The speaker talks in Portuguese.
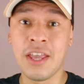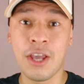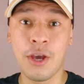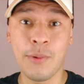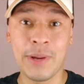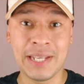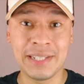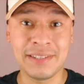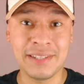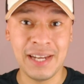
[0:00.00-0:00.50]

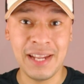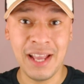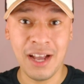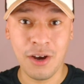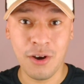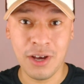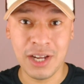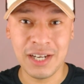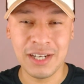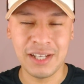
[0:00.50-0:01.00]
Eu entrei
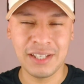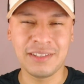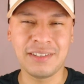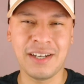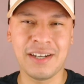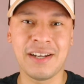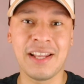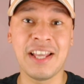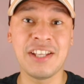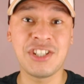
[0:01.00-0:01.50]
agora na
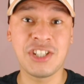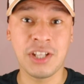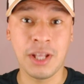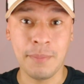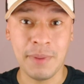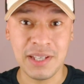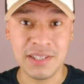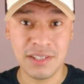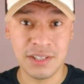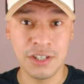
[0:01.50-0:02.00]
internet,
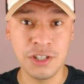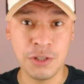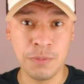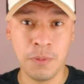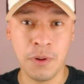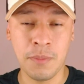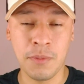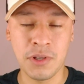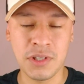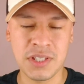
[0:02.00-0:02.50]
tem bastante
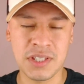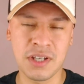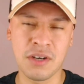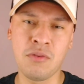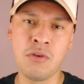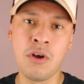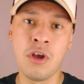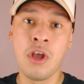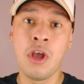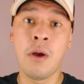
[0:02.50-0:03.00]

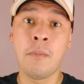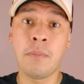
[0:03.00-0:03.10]
promoção.